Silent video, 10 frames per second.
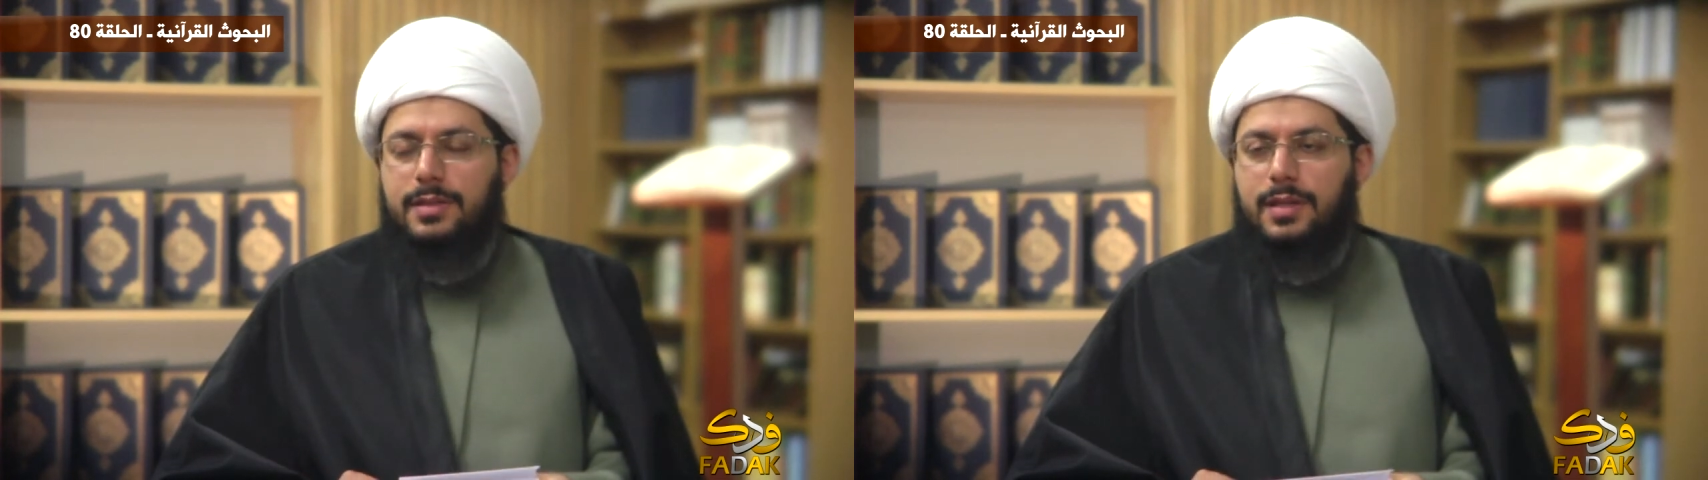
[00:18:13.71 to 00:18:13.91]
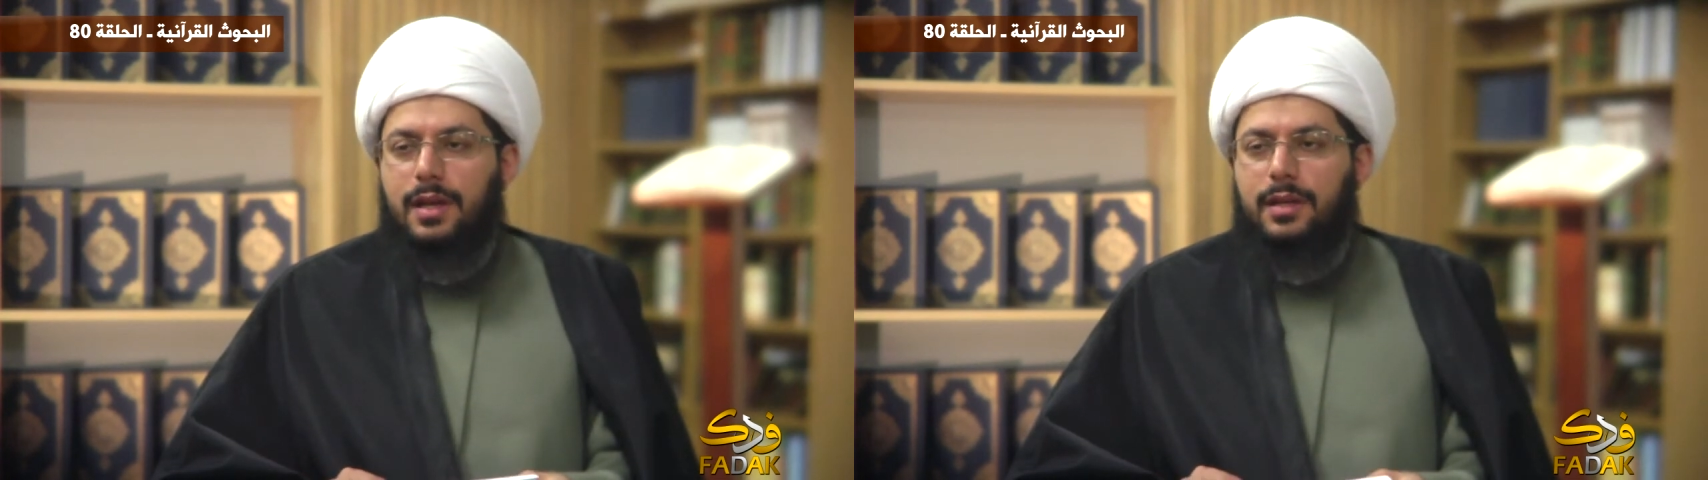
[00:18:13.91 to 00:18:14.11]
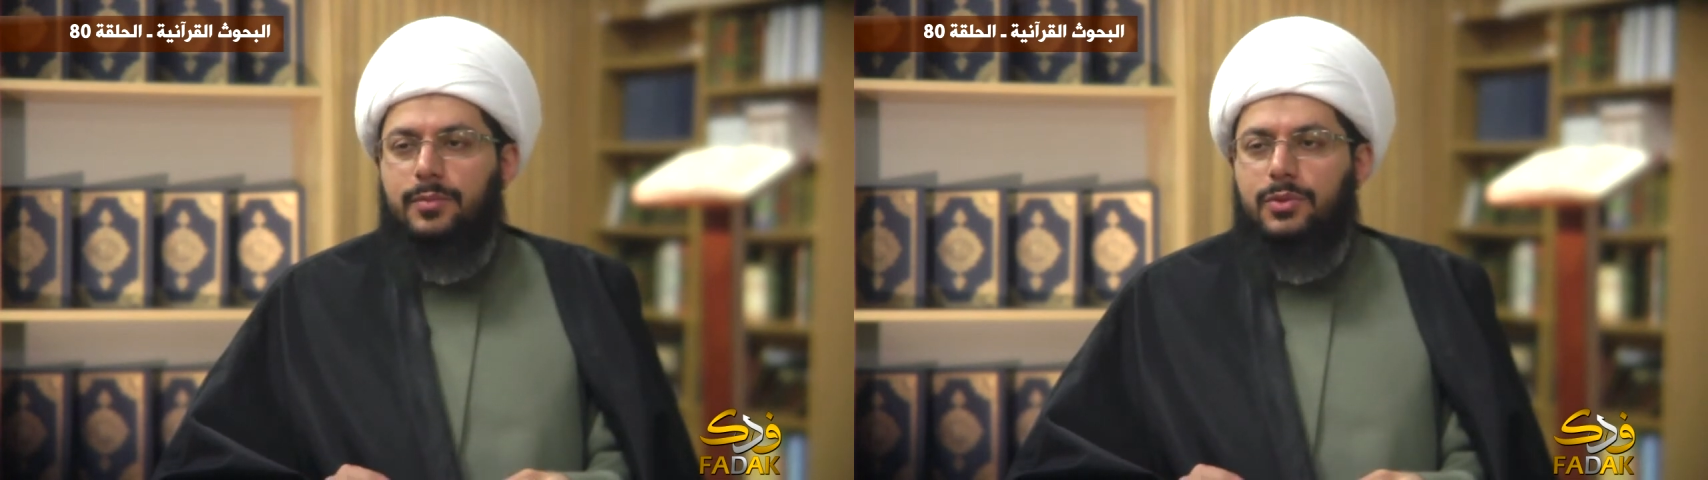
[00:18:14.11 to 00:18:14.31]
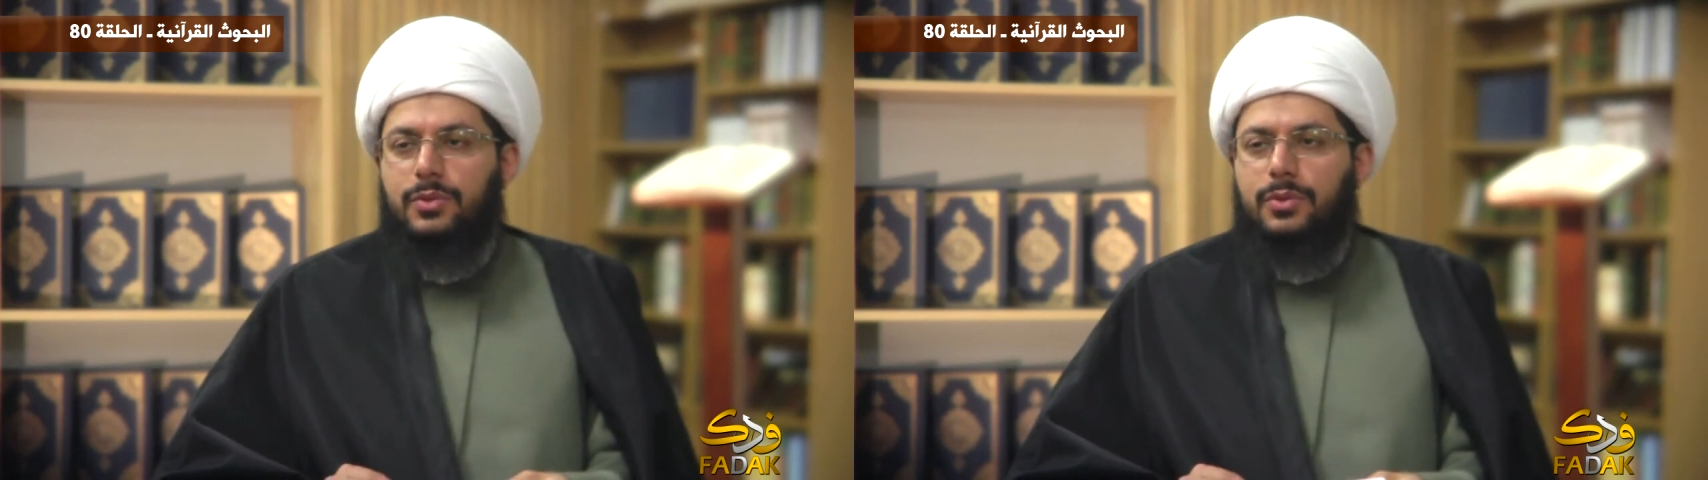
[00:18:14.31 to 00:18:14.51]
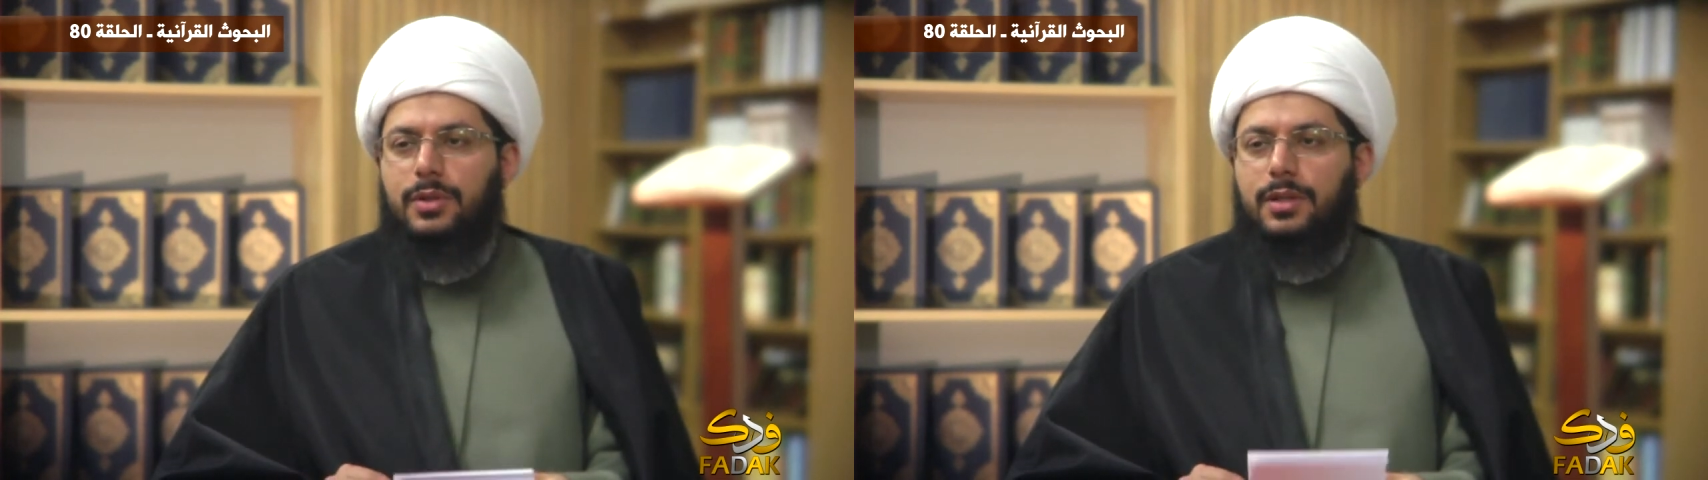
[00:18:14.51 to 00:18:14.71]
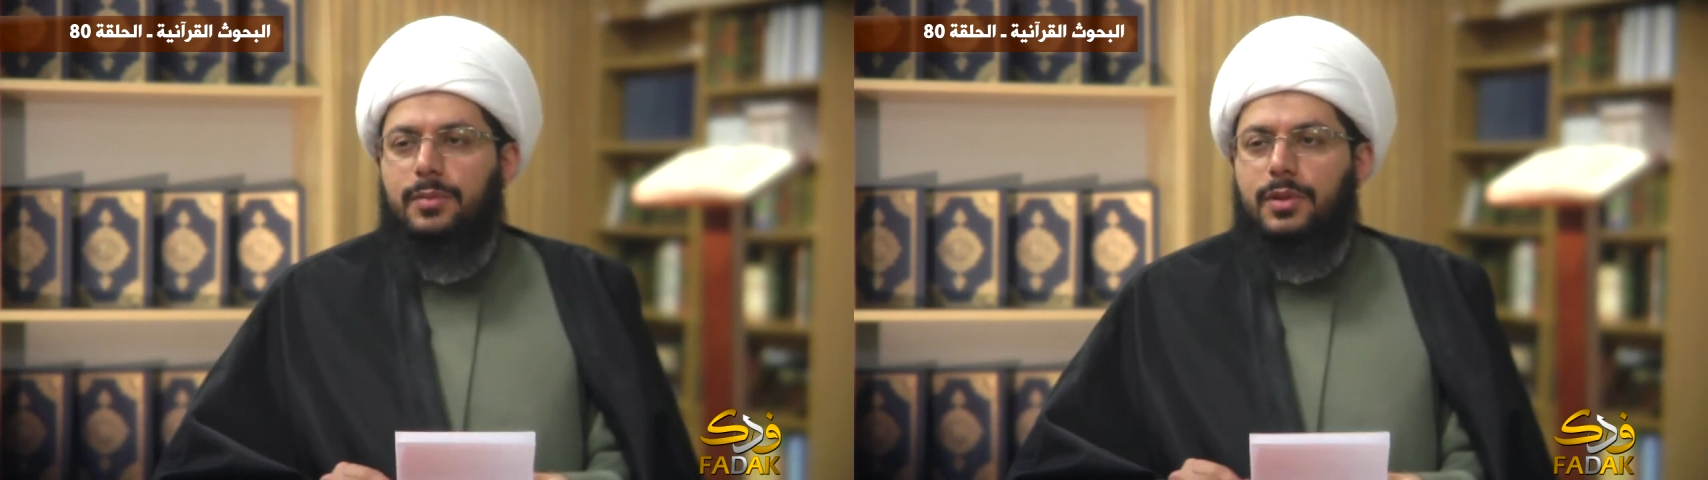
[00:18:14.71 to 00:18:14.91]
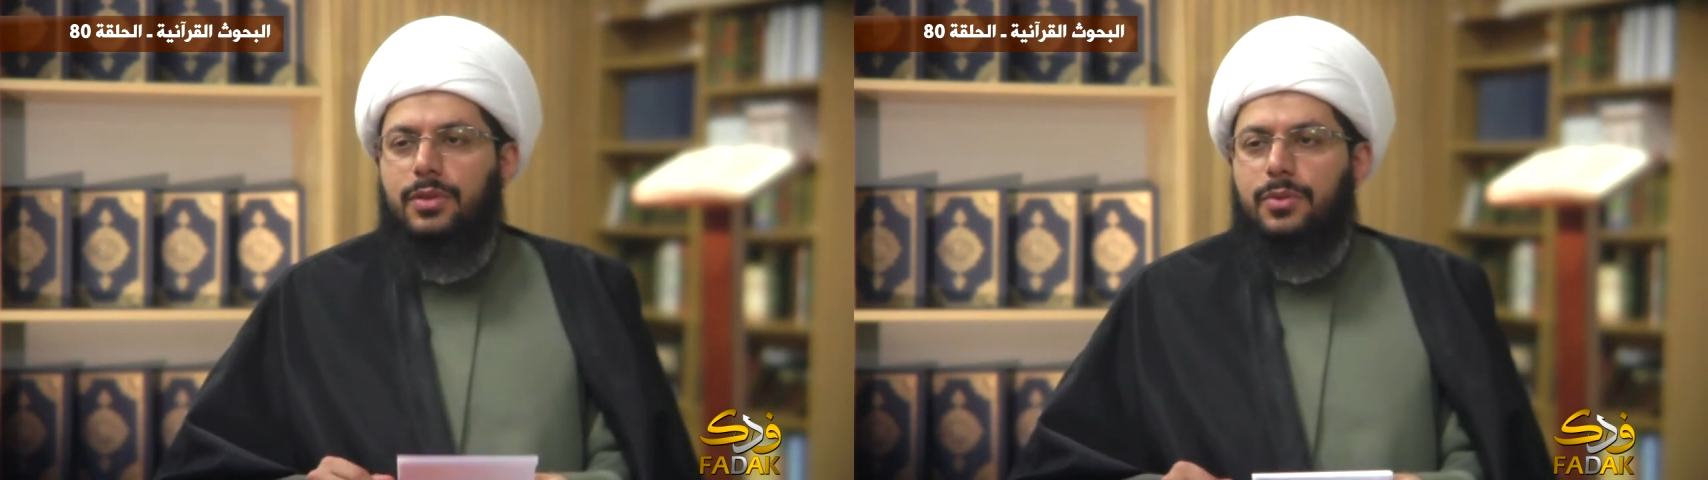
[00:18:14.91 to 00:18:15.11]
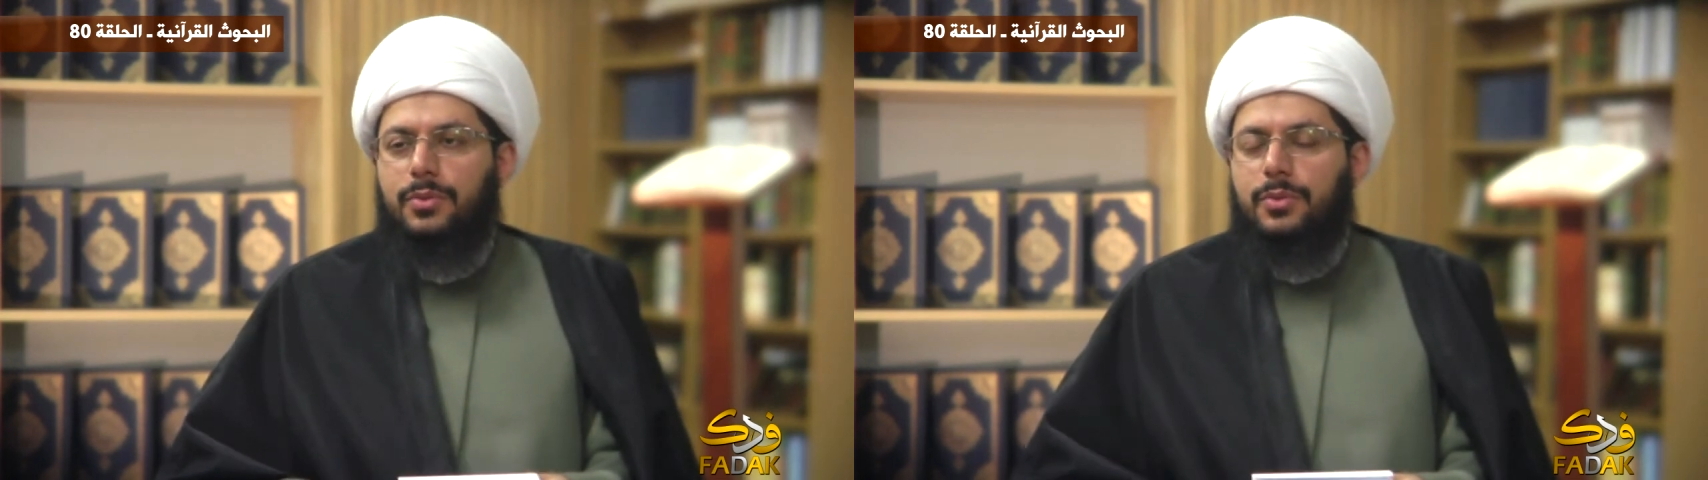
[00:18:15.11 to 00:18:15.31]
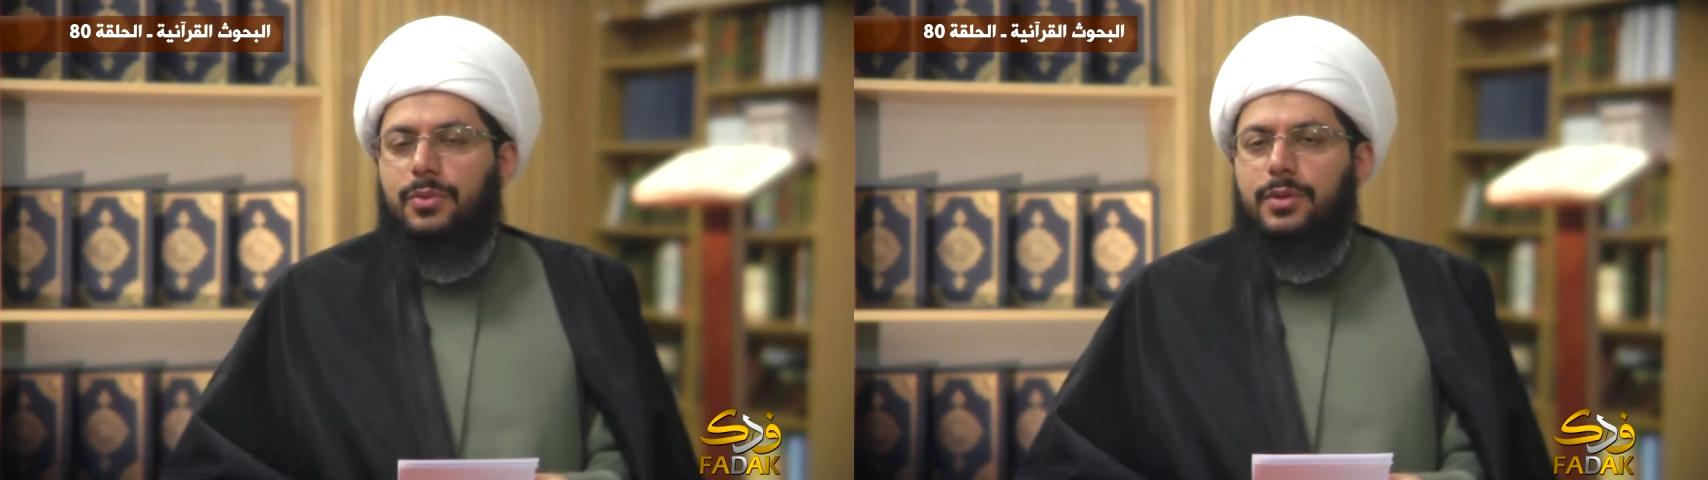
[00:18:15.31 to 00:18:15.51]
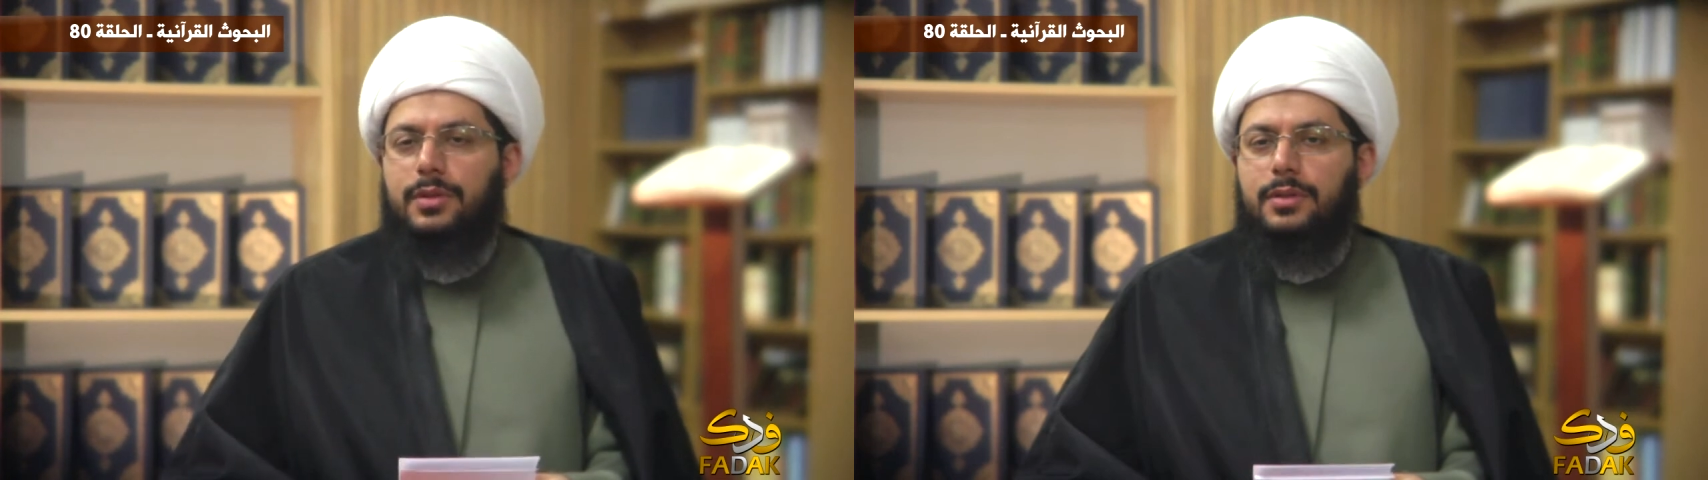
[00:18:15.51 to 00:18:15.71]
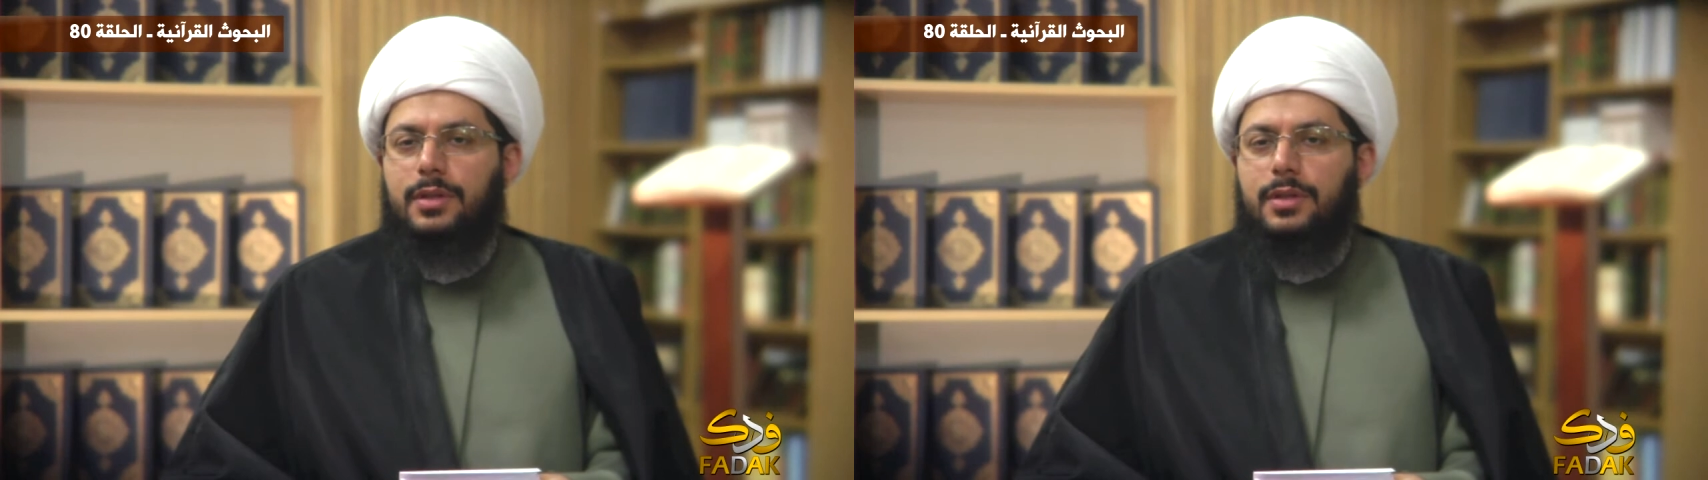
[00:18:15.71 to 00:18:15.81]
صاحب الدر المنثور